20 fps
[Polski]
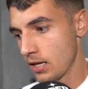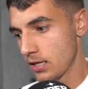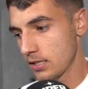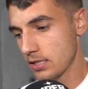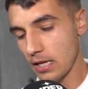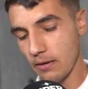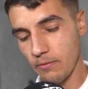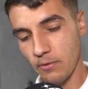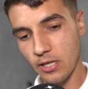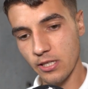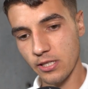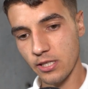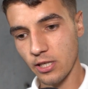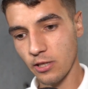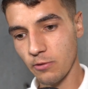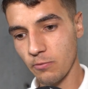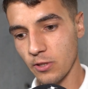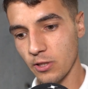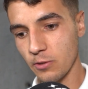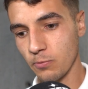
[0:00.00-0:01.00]
Sami
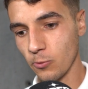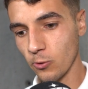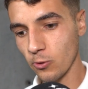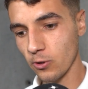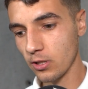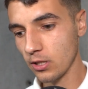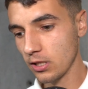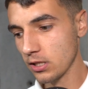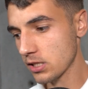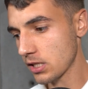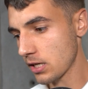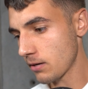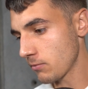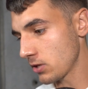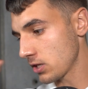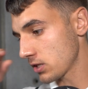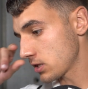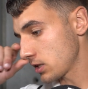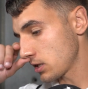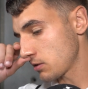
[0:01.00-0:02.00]
jesteśmy smutni,
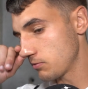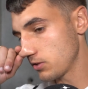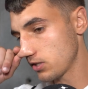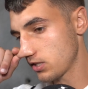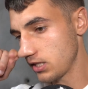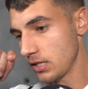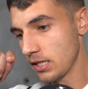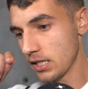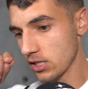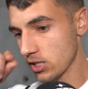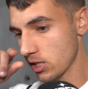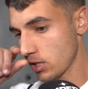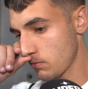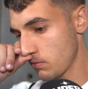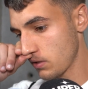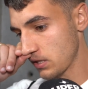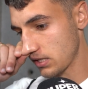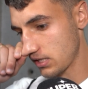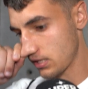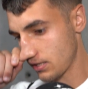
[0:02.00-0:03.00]
sami jesteśmy źli na
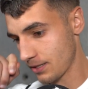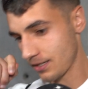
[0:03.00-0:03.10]
siebie.